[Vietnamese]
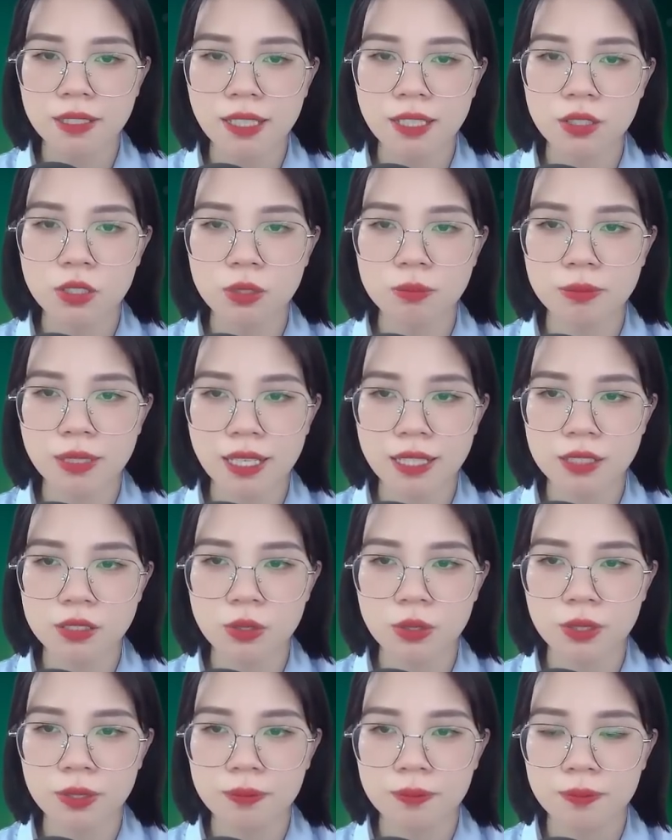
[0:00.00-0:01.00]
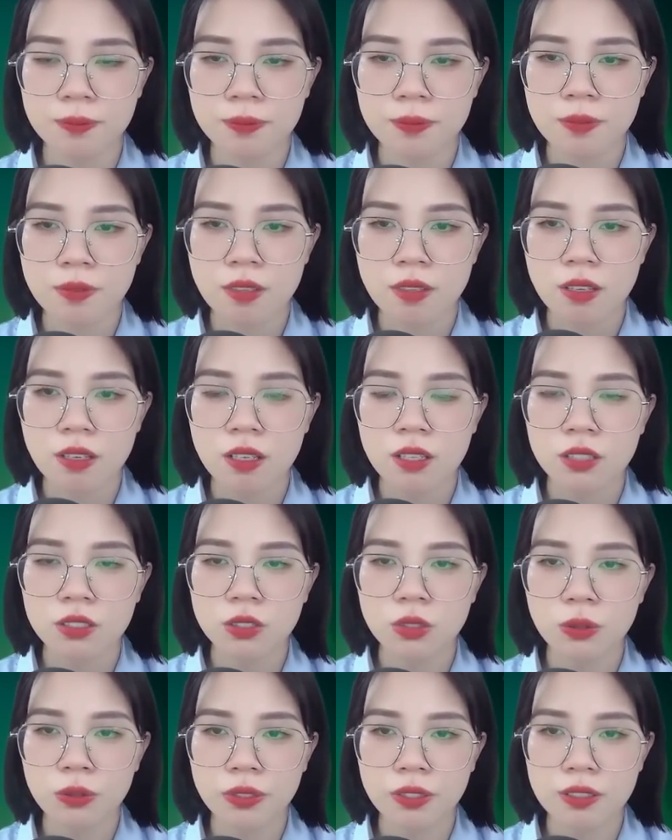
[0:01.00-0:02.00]
Hứa Vi Vi tức giận kêu loạn
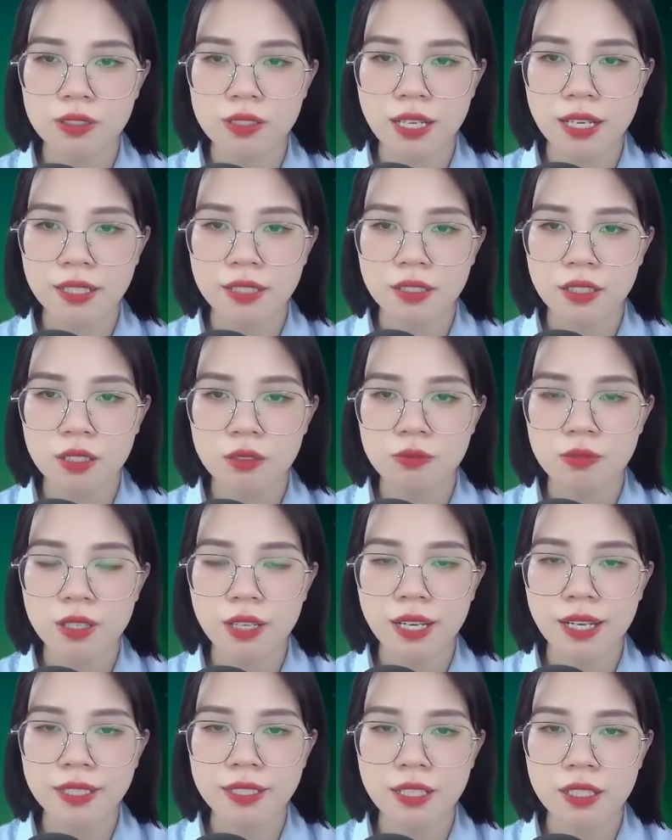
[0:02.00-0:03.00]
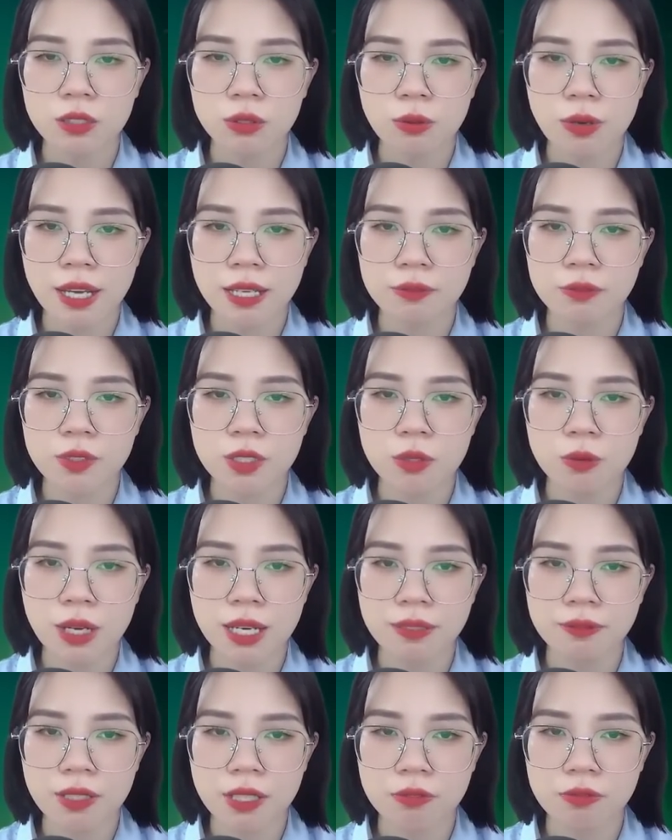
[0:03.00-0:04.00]
Mắng Triệu Y Nhiên một trận Sau
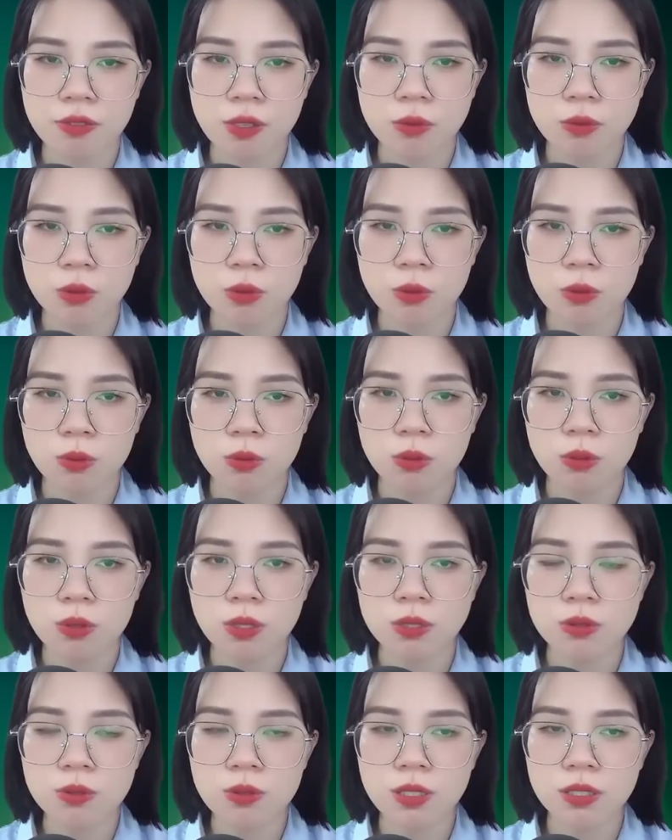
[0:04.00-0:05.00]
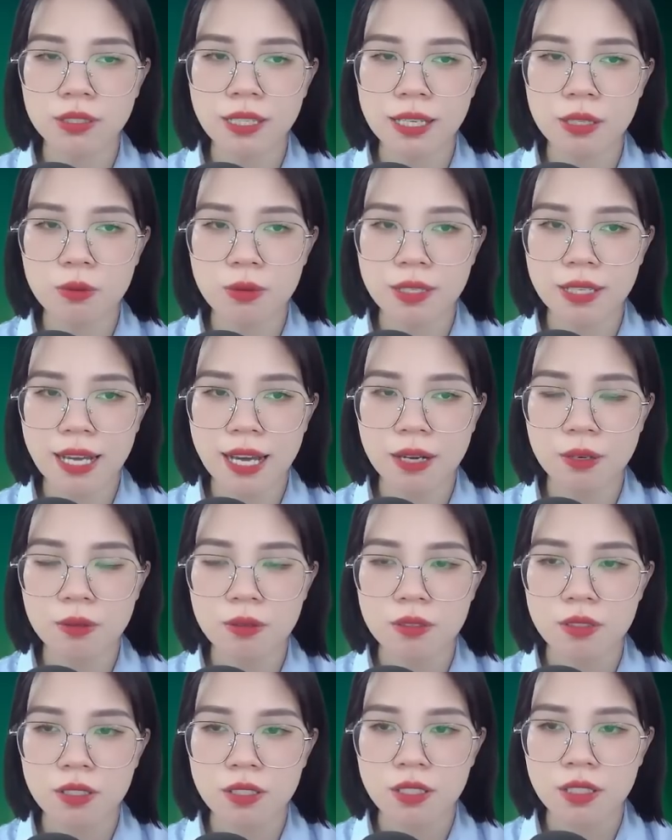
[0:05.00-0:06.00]
đó an ủi tôi Giáo sư
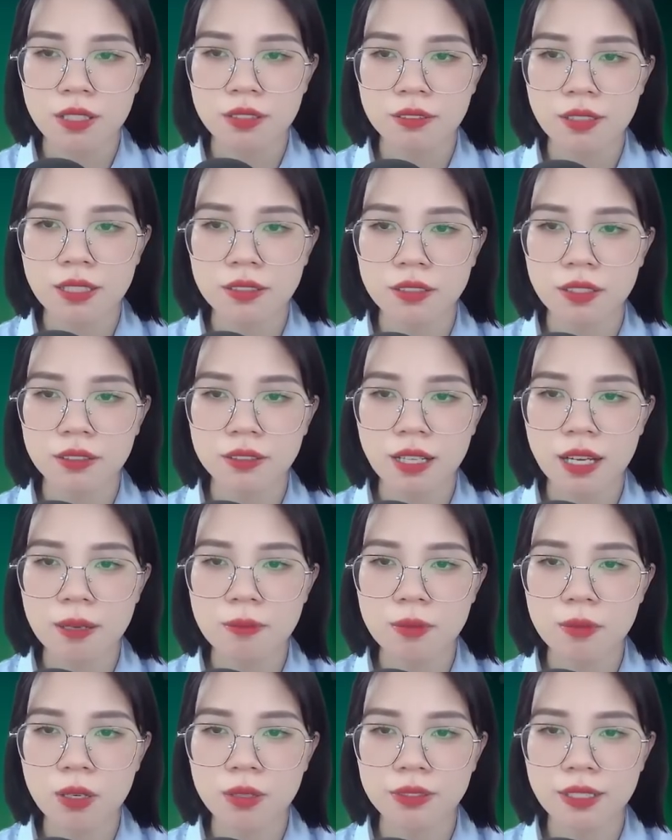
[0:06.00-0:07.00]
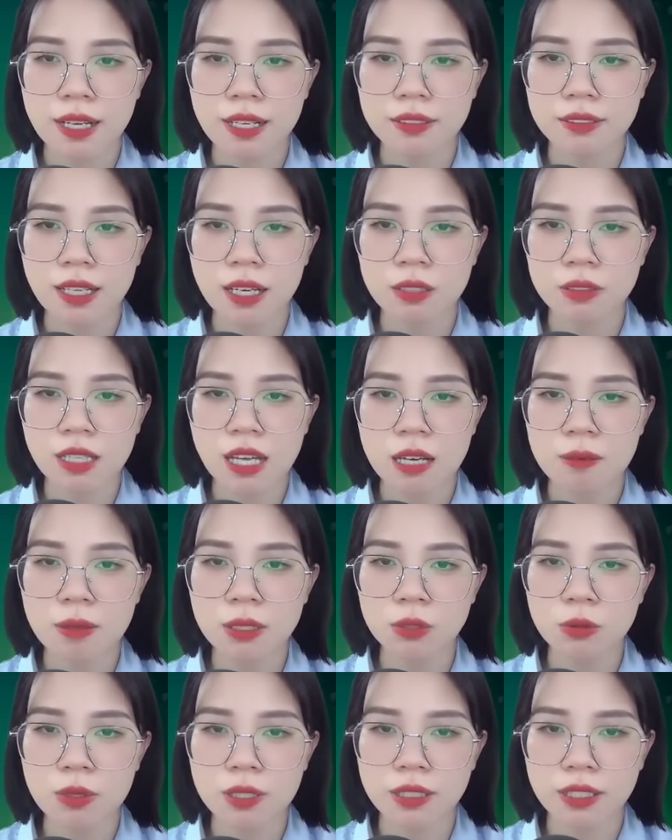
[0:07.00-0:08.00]
Thẩm trông cũng chính trực mà Chắc không
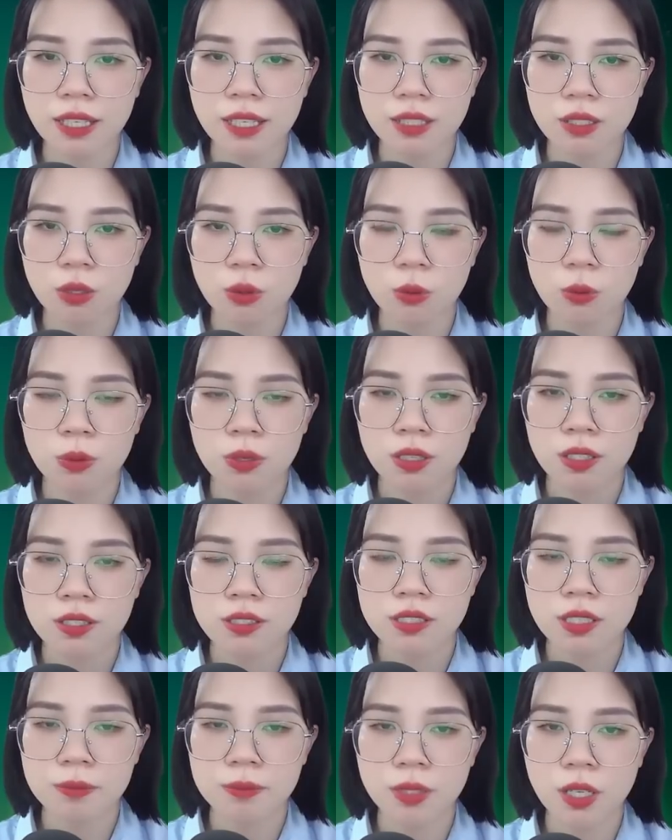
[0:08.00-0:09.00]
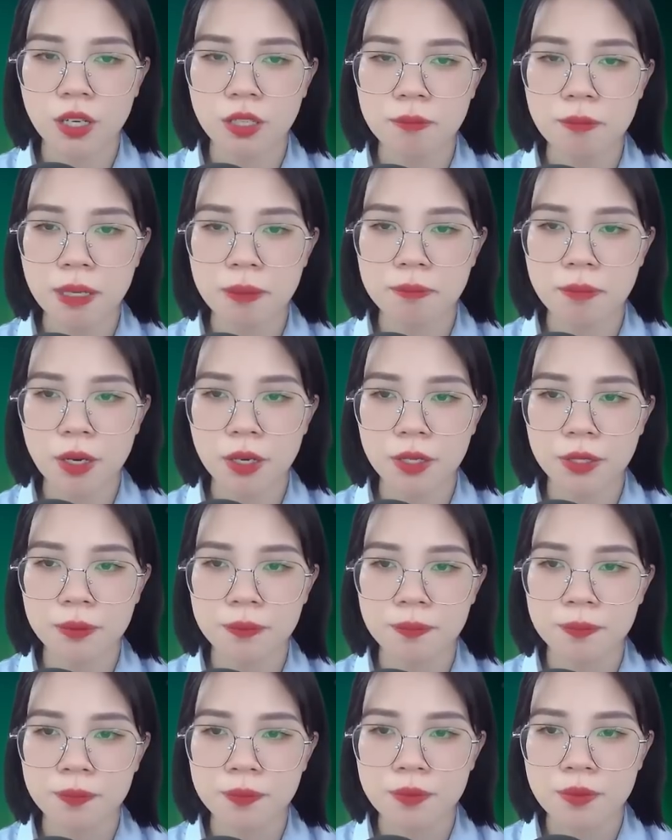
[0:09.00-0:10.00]
phải loại người đó đâu Có phải hai người
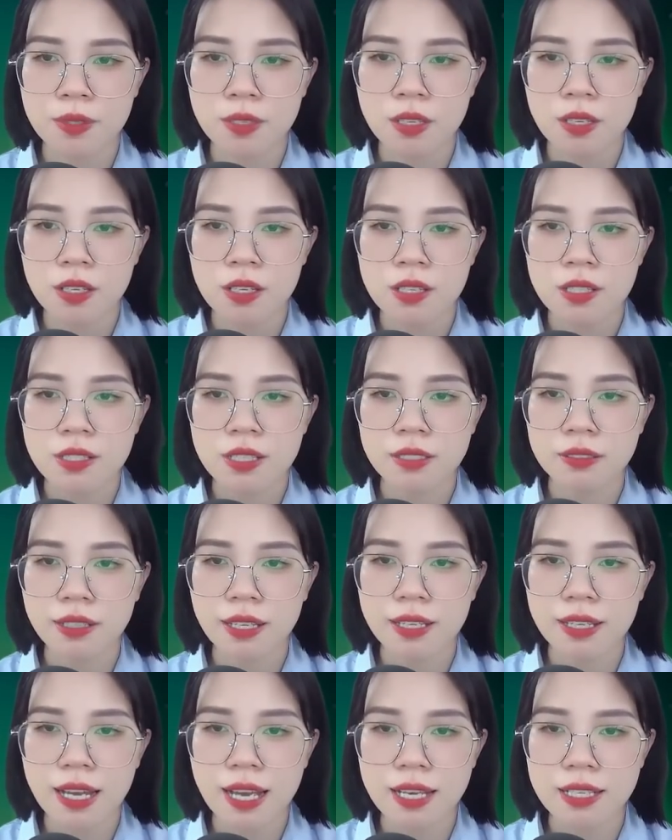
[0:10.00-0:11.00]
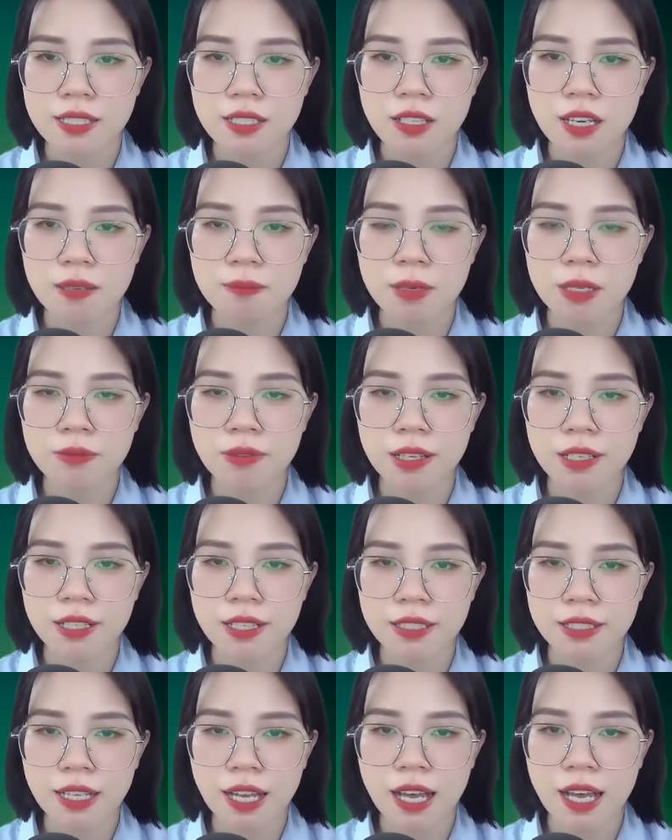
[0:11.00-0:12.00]
hiểu lầm nhau không có thể hiểu
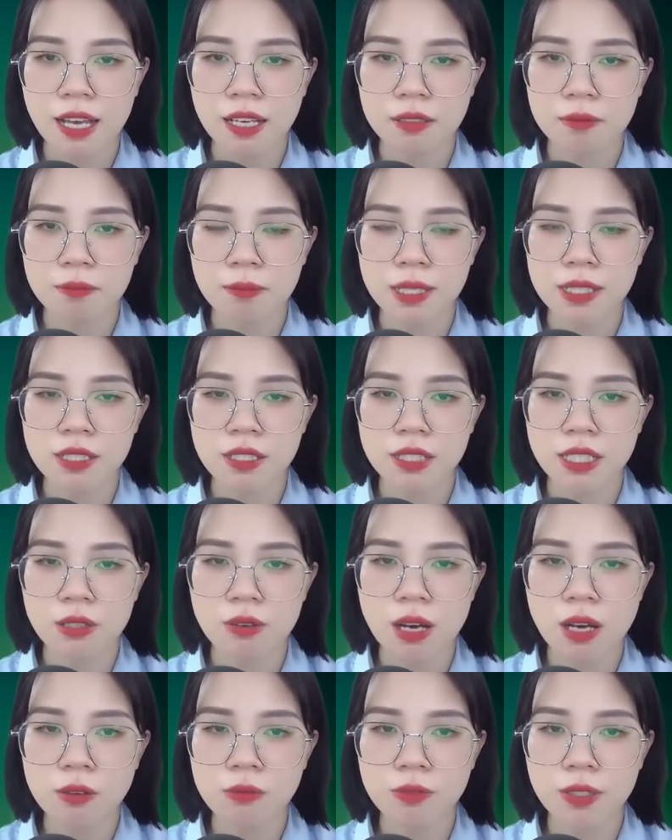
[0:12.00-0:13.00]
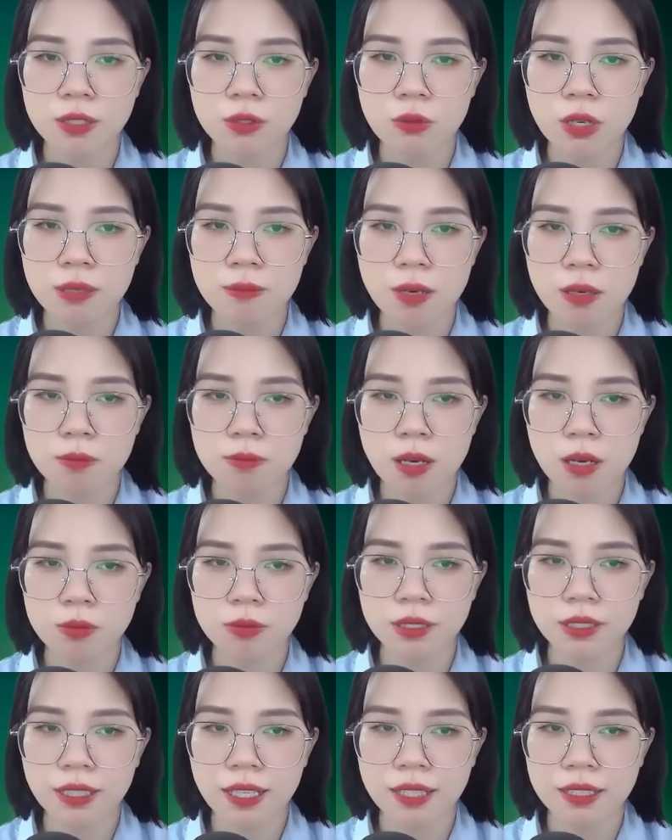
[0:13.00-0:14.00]
lầm gì chứ, tôi cũng không dám nói
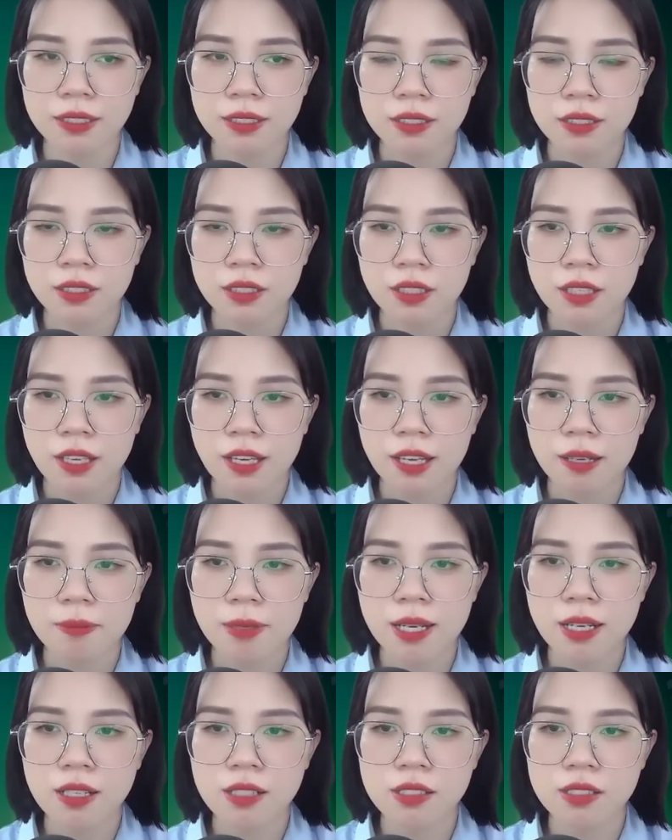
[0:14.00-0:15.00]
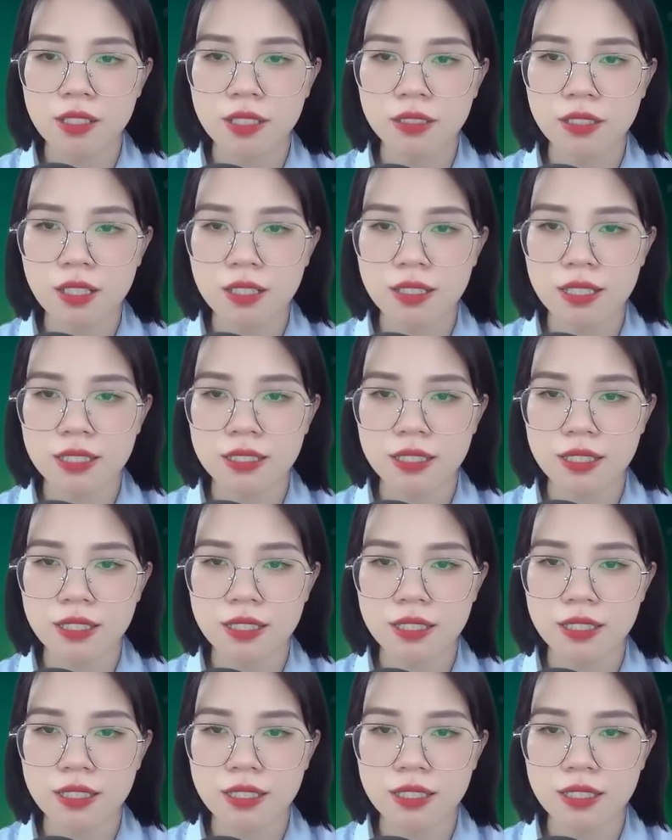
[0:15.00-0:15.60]
chuyện đi công tác kia với hứa Vi Vi.